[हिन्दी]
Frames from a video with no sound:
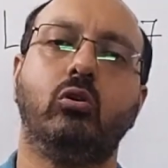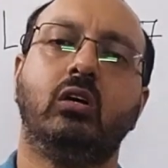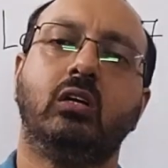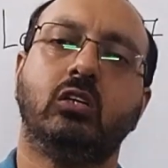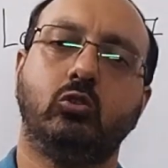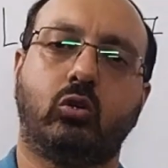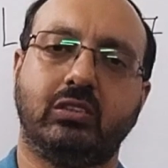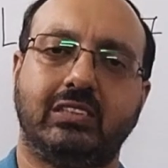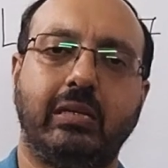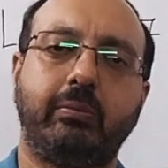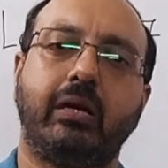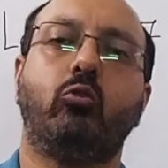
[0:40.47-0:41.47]
जो कंसेप्ट
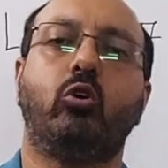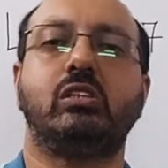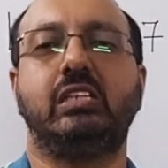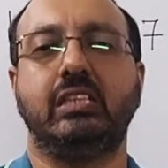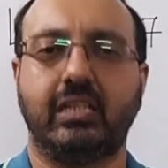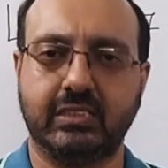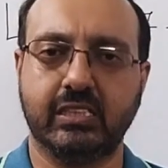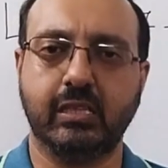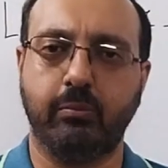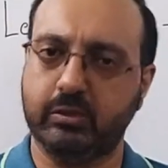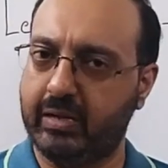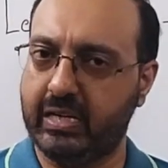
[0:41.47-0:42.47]
है वो अच्छी तरह से समझ
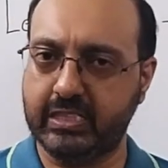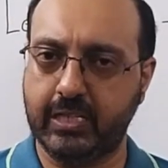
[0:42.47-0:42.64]
में आ जाए